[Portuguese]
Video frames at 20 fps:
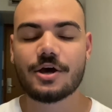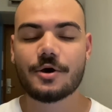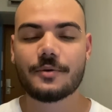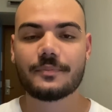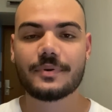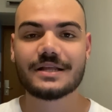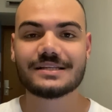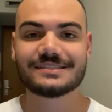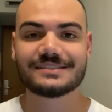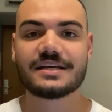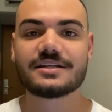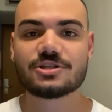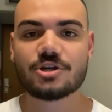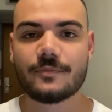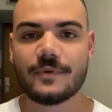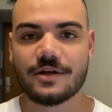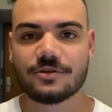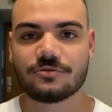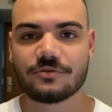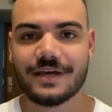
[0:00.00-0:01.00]
presidente
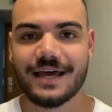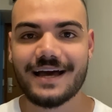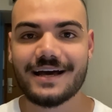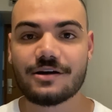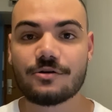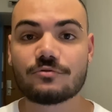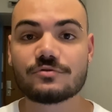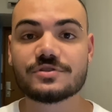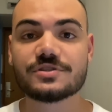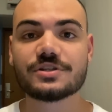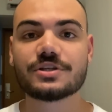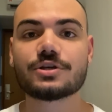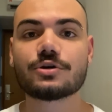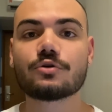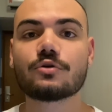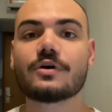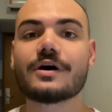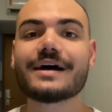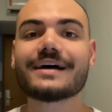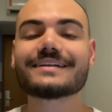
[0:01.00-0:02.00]
Alberto Guerra,
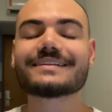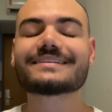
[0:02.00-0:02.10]
conseguiu